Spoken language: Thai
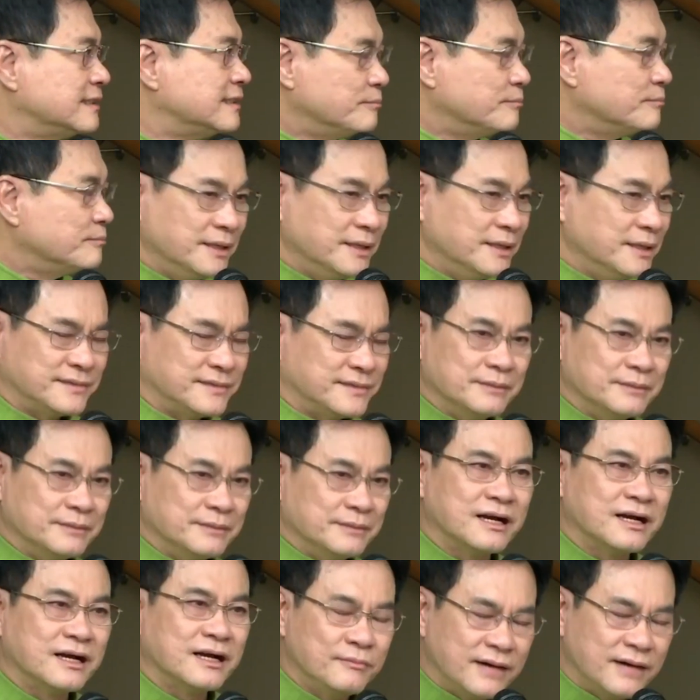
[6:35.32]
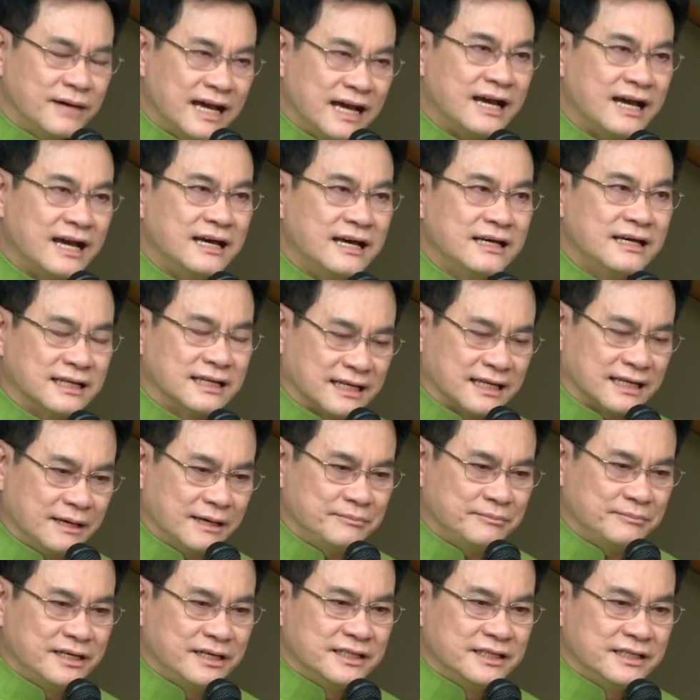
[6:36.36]
เพิ่มเติมเข้ามานะครับ
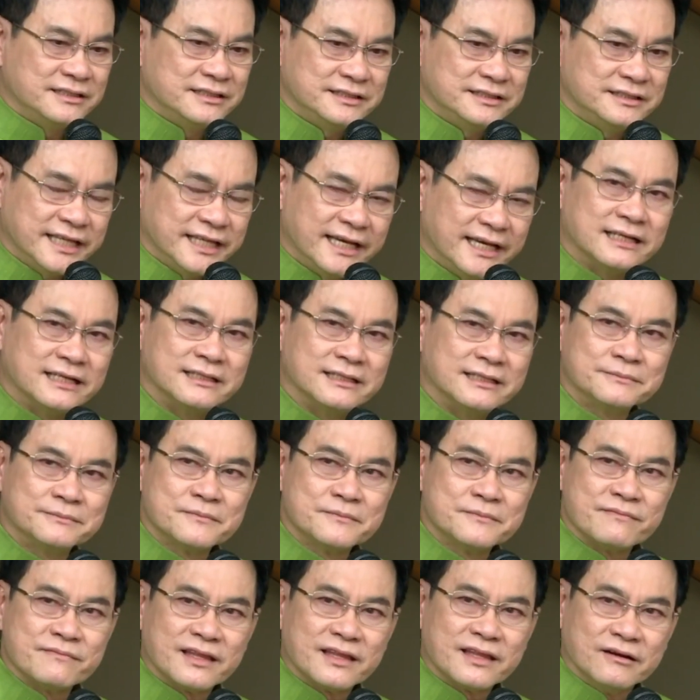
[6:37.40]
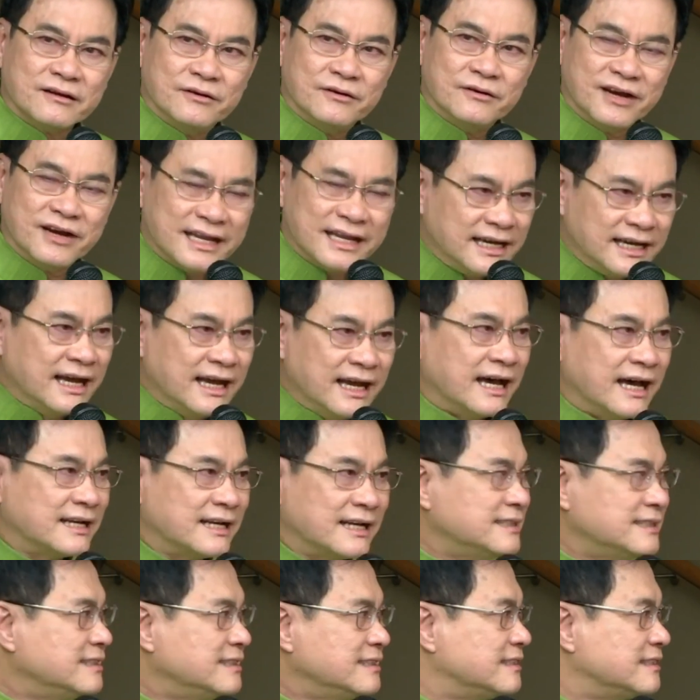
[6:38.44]
เช่นร้านอาหาร
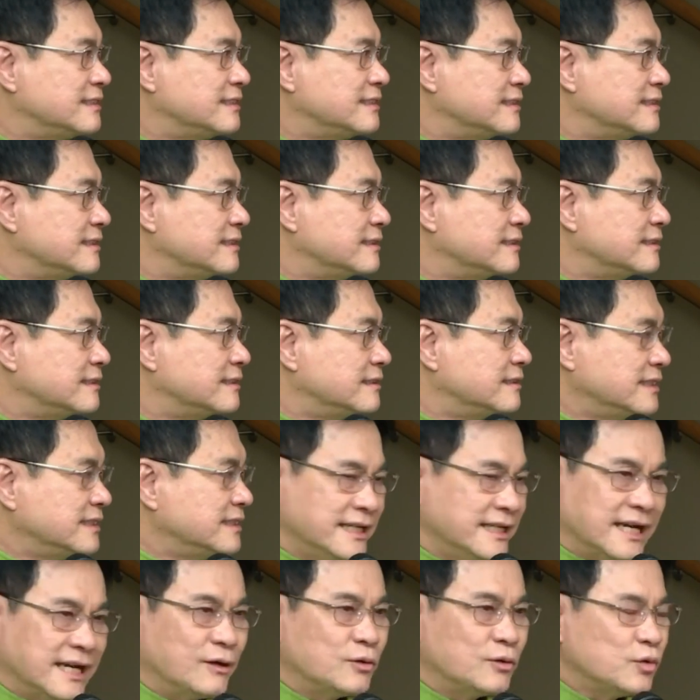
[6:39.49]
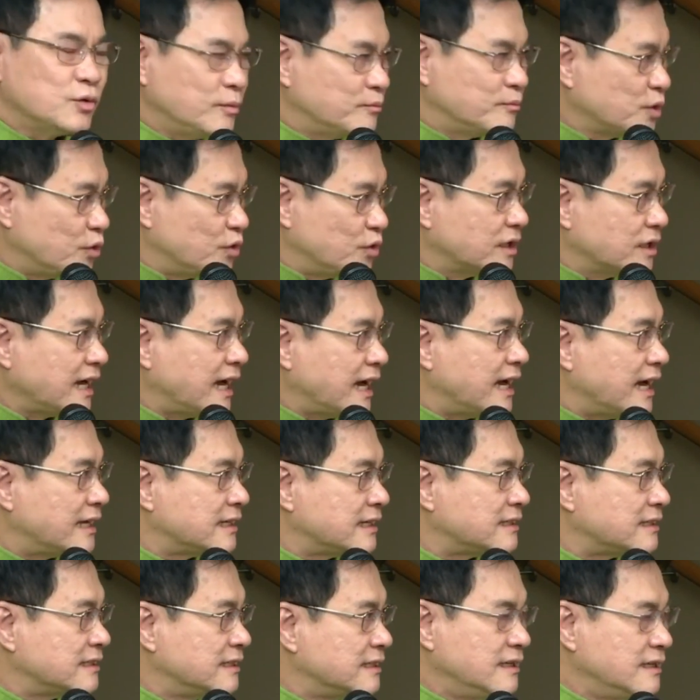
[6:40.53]
ที่เข้าร่วมโครงการ
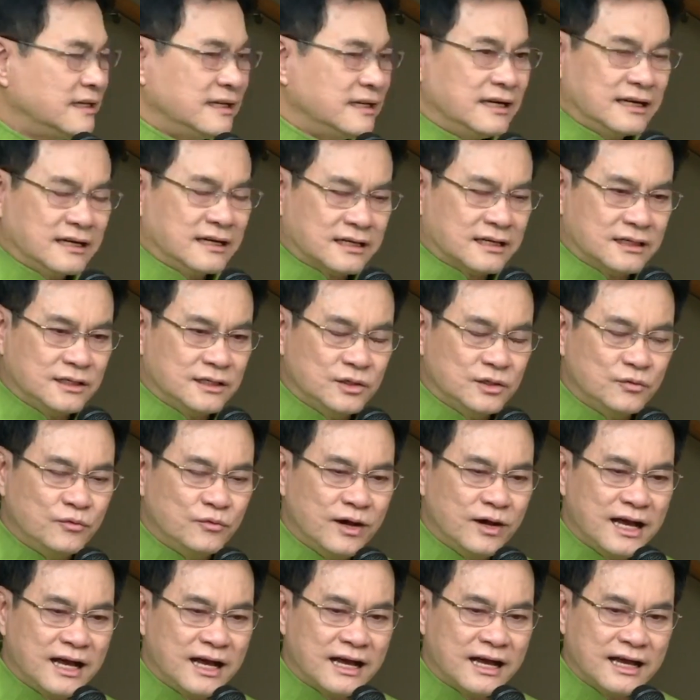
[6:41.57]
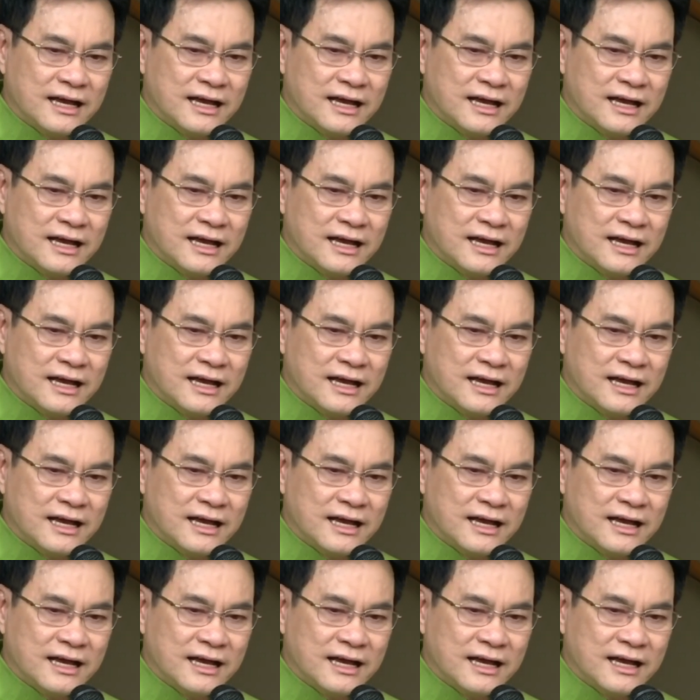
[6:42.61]
หรือว่า